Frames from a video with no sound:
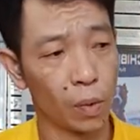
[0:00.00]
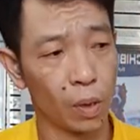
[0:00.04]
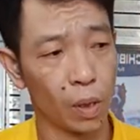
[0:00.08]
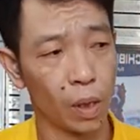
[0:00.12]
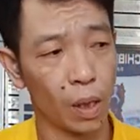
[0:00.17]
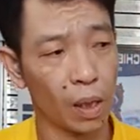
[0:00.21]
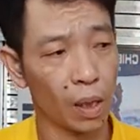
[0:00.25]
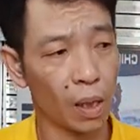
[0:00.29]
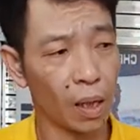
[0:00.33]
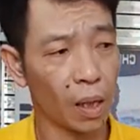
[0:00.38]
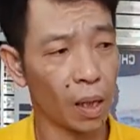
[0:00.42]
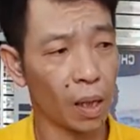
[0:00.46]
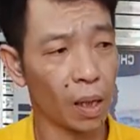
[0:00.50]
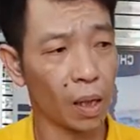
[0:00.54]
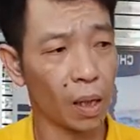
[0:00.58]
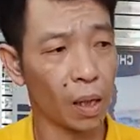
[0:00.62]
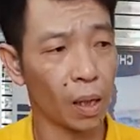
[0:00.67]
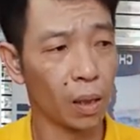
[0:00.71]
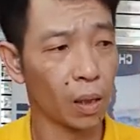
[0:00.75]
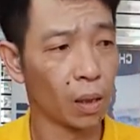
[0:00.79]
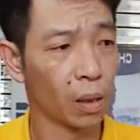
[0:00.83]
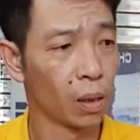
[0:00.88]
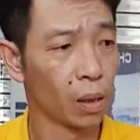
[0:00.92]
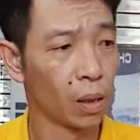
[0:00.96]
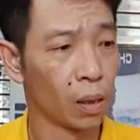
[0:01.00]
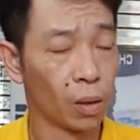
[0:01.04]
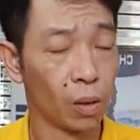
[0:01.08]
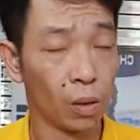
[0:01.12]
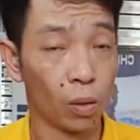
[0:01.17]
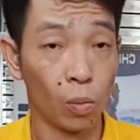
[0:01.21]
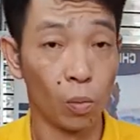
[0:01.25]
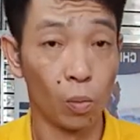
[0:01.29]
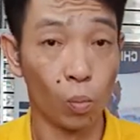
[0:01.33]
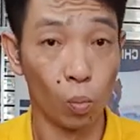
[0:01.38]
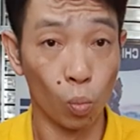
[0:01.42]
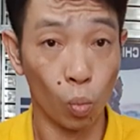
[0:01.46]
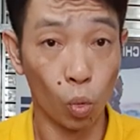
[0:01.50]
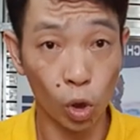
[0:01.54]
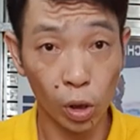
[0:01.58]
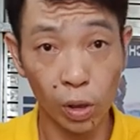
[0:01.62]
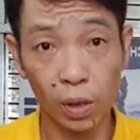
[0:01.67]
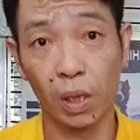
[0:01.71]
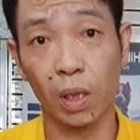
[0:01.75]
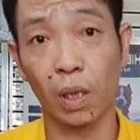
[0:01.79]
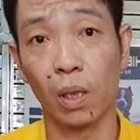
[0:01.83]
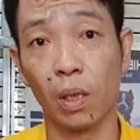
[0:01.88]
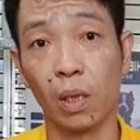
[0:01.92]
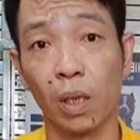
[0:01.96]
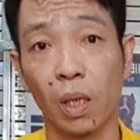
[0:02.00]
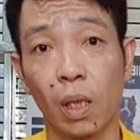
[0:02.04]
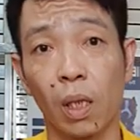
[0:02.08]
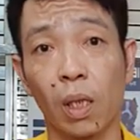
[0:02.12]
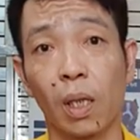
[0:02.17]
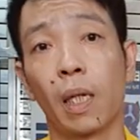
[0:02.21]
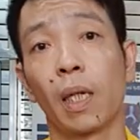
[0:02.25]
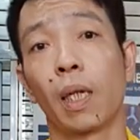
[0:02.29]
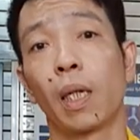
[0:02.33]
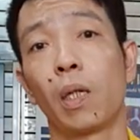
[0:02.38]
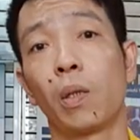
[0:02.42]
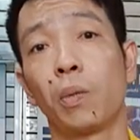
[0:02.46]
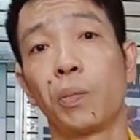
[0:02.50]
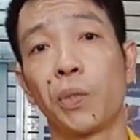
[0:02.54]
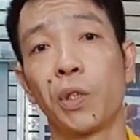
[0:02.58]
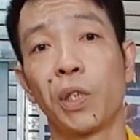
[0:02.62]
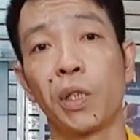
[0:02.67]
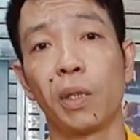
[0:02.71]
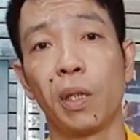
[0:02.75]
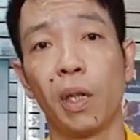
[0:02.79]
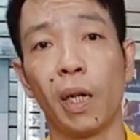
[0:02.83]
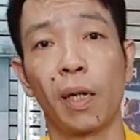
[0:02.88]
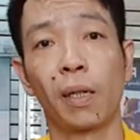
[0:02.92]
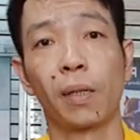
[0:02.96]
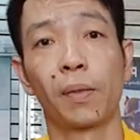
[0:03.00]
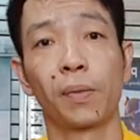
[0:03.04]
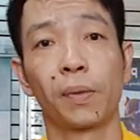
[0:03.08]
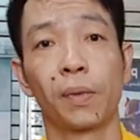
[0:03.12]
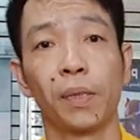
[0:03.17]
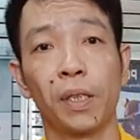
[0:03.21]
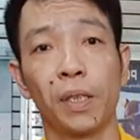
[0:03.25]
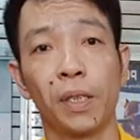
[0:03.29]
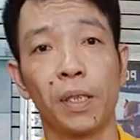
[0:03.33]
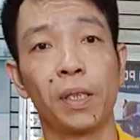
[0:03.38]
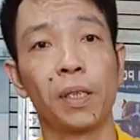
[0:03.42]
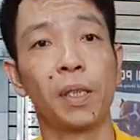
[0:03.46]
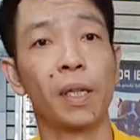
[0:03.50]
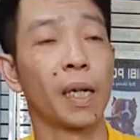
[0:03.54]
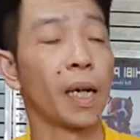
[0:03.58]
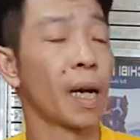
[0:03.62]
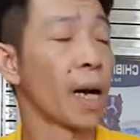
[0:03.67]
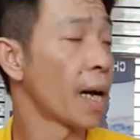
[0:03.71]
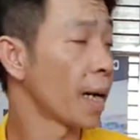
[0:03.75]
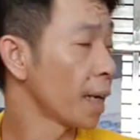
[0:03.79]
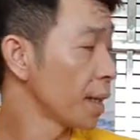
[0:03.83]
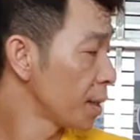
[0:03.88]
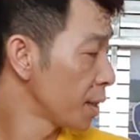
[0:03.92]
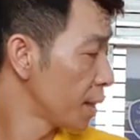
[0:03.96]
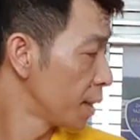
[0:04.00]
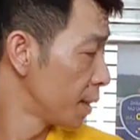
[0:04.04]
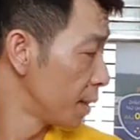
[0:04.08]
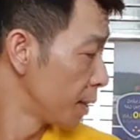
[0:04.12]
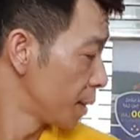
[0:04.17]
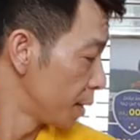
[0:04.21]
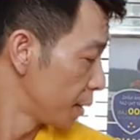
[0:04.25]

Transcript: nên là muốn giữ nhưng lại không giữ được, chỉ giữ được cái thôi.